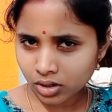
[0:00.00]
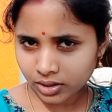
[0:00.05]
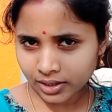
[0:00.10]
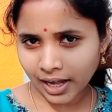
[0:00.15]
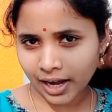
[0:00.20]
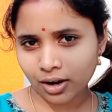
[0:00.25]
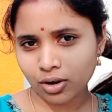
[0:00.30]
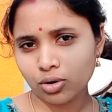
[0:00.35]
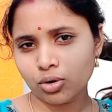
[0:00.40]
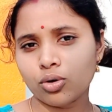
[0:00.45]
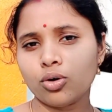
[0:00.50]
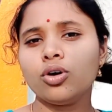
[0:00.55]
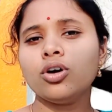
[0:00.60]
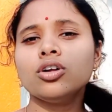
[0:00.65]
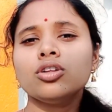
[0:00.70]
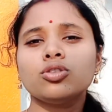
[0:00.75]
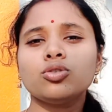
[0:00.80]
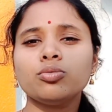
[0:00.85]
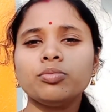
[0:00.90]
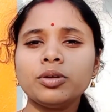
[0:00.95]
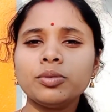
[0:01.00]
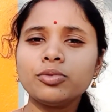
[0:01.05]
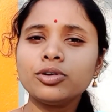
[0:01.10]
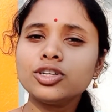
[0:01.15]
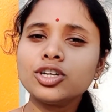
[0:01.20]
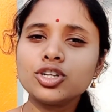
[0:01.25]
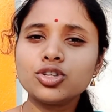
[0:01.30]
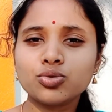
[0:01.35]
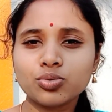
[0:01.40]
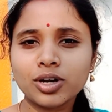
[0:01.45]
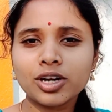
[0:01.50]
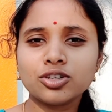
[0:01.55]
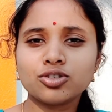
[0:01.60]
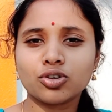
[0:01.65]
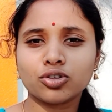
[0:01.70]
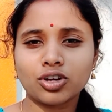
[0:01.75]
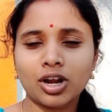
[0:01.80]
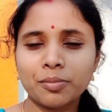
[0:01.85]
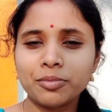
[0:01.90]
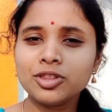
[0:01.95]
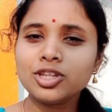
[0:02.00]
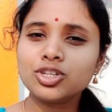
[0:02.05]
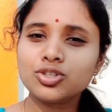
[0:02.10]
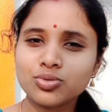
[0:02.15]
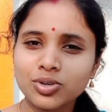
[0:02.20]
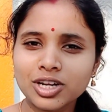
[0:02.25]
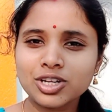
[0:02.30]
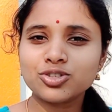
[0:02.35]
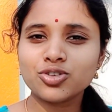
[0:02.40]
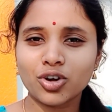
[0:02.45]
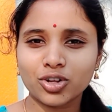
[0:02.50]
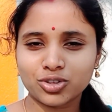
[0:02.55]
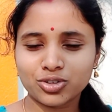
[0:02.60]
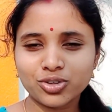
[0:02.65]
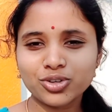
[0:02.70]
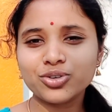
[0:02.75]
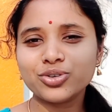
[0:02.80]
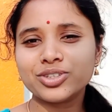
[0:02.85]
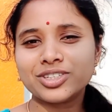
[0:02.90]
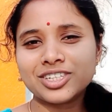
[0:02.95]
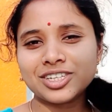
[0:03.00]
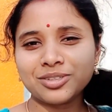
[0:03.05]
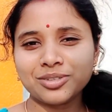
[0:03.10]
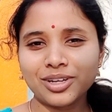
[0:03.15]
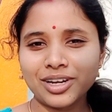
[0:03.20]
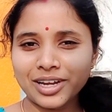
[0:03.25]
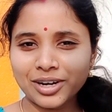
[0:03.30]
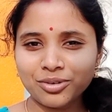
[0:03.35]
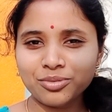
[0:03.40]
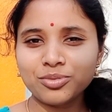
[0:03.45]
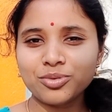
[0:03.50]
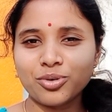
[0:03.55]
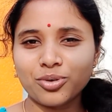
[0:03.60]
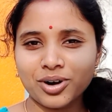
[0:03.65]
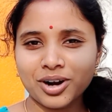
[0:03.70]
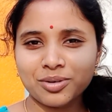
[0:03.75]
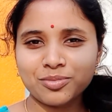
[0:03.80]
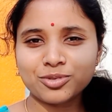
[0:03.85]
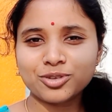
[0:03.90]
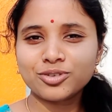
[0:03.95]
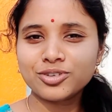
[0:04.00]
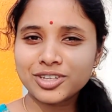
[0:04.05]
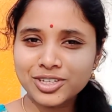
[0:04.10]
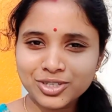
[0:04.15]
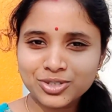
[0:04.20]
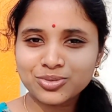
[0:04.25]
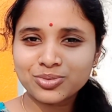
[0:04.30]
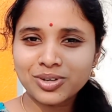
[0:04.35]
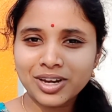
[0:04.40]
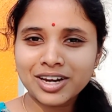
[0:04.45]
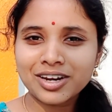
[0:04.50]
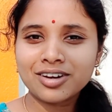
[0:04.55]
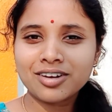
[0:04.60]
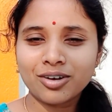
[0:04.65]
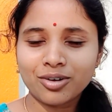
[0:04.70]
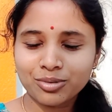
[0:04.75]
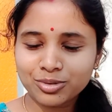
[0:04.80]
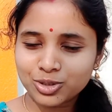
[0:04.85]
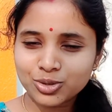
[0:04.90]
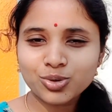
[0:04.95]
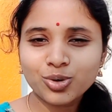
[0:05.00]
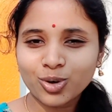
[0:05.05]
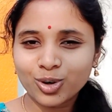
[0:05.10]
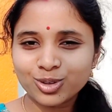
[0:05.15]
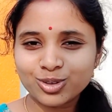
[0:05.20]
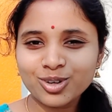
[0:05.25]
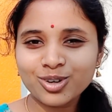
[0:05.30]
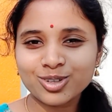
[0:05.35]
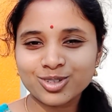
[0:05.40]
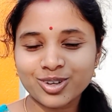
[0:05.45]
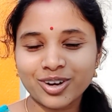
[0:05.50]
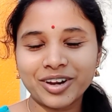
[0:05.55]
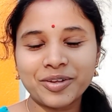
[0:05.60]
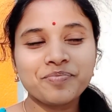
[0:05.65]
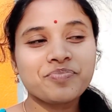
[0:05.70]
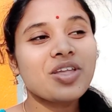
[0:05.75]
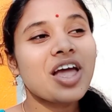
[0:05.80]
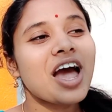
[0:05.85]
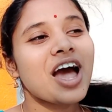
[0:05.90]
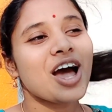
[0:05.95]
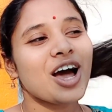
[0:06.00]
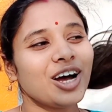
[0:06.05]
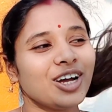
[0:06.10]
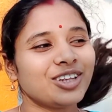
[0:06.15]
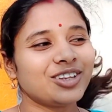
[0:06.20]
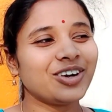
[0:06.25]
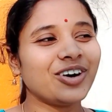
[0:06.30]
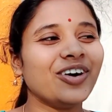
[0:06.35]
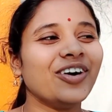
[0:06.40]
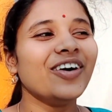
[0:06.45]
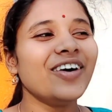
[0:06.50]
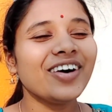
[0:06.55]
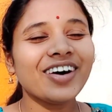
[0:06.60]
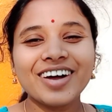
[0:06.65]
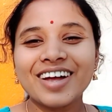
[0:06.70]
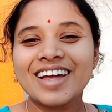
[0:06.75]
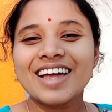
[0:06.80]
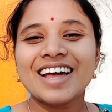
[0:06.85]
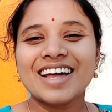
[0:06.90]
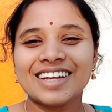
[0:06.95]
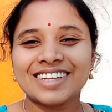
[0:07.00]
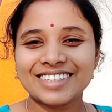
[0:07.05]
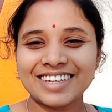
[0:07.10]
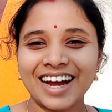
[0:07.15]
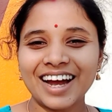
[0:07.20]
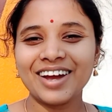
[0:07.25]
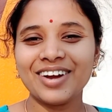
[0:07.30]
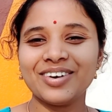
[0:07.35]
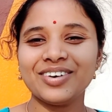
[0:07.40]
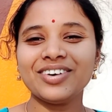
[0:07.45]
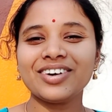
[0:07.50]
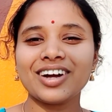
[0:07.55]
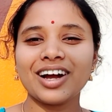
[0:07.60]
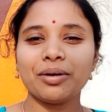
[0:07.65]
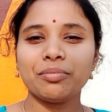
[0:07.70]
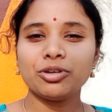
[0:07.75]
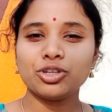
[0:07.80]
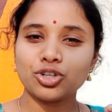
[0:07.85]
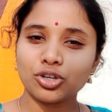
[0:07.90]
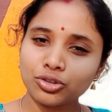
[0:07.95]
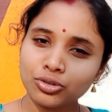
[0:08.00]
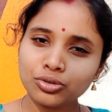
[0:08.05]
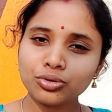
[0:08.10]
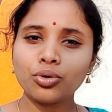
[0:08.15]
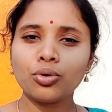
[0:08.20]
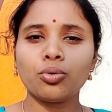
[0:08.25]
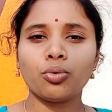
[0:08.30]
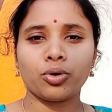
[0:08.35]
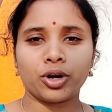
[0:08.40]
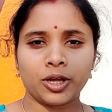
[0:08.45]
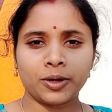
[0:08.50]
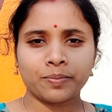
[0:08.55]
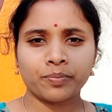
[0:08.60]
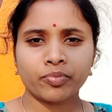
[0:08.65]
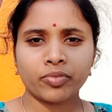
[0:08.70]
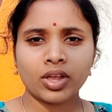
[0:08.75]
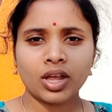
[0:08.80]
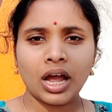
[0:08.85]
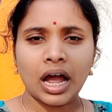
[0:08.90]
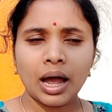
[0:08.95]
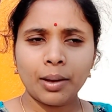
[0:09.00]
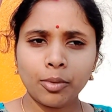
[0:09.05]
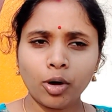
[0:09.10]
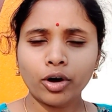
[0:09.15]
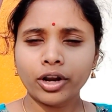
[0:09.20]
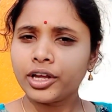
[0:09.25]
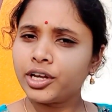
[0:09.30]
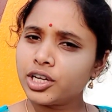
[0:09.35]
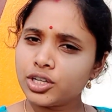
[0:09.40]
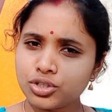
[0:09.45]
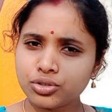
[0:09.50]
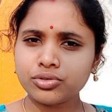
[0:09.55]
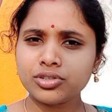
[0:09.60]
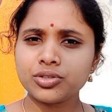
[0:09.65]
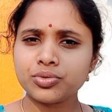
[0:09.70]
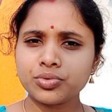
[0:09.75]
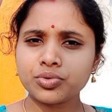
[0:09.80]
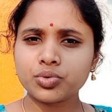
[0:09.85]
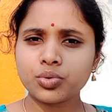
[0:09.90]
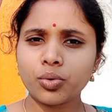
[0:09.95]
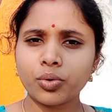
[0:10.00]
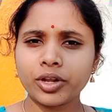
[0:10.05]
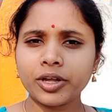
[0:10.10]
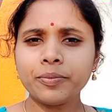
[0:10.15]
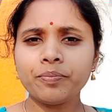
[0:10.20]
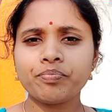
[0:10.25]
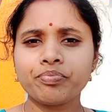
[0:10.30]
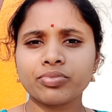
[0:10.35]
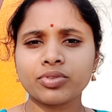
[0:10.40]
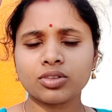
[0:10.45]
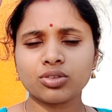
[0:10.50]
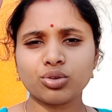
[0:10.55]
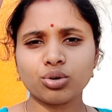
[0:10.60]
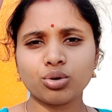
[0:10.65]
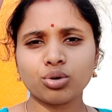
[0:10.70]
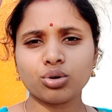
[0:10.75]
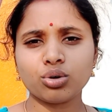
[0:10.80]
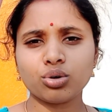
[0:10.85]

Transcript: দেখো তুমি বলছো চুলের যত্ন আমি যদি চুলের যত্নই করতে চান তাহলে এরকম ঘোরার মতন কি চুলের চুল হতো সরি তো যাই হোক আমি যতটুকু করি আমি অনেক কিছু ইউজ করি তো